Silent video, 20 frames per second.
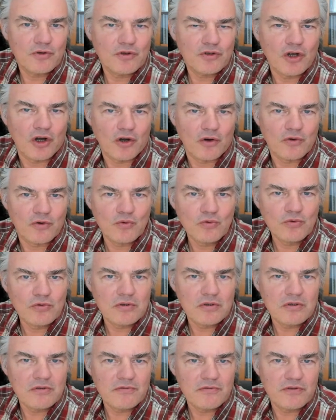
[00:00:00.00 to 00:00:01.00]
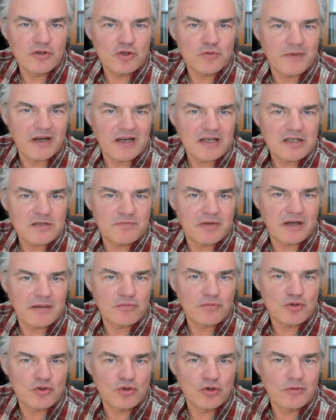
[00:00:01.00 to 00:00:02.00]
Ja, und nun viel Spaß beim
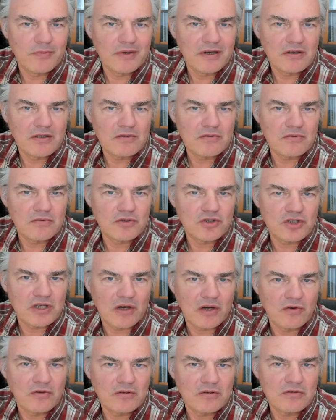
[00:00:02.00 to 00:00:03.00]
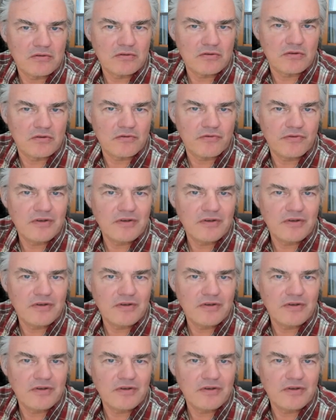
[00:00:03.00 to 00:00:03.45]
Stöbern und Schauen und